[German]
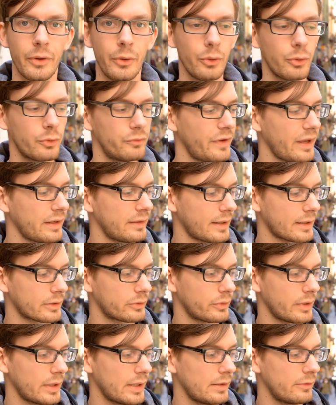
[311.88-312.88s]
Euro werden
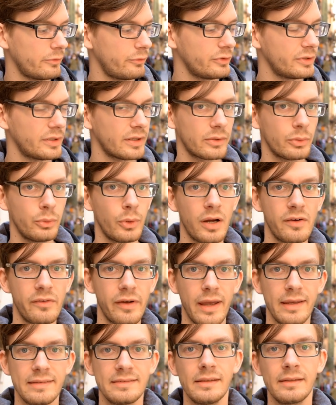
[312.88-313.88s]
aktuell für das
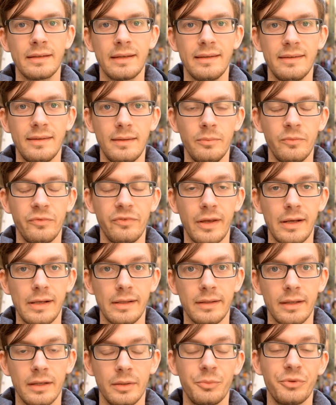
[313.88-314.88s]
Huawei s G7
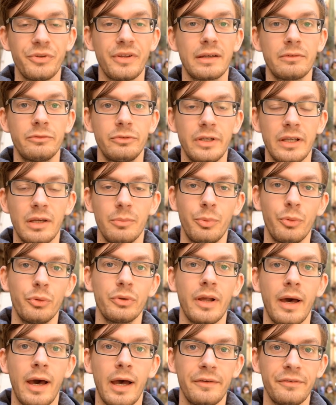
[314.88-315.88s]
fällig. Ich muss sagen, für die
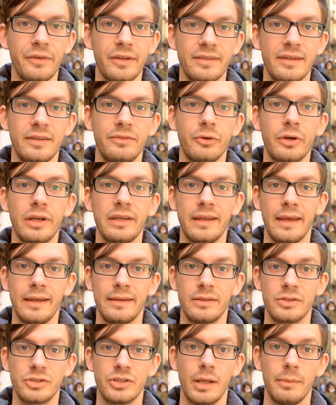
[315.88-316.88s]
gebotene Hardware ist das wirklich ein
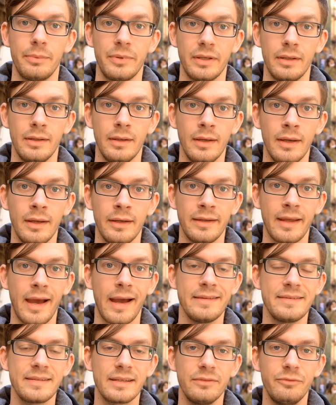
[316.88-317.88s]
echtes Schnäppchen. Die
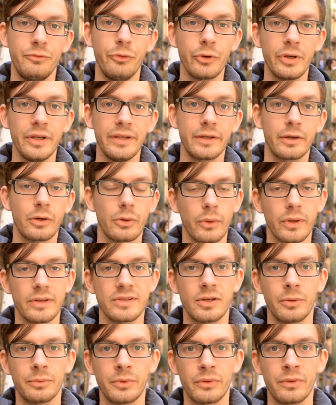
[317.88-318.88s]
einzige wirkliche
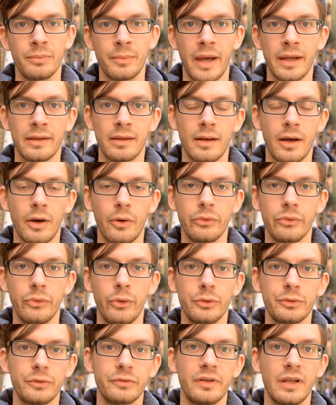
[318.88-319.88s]
Konkurrenz kommt aus dem eigenen Haus,
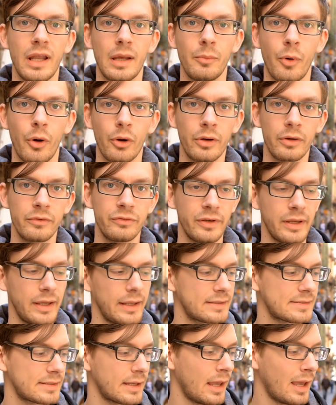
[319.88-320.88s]
hört auf den Namen Honor
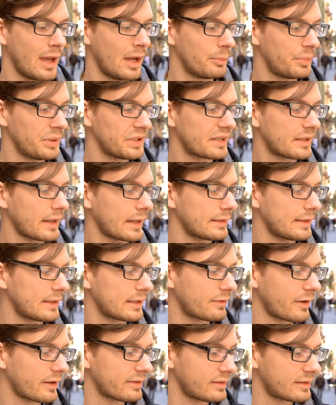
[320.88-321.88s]
4X, bietet
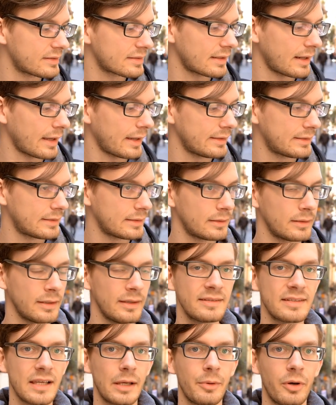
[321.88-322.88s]
eigentlich quasi das gleiche,
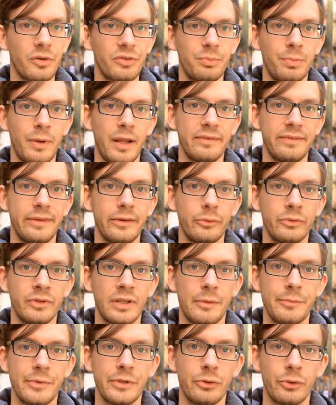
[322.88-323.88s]
ist aber aus Plastik und
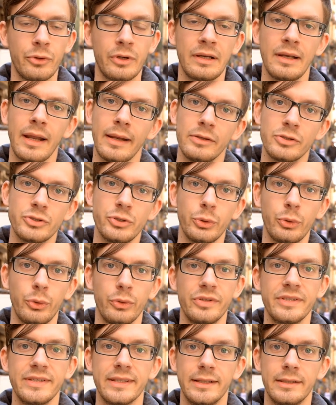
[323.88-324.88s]
damit noch ein kleines Stück
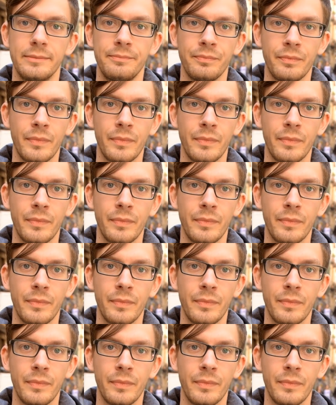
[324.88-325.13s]
günstiger.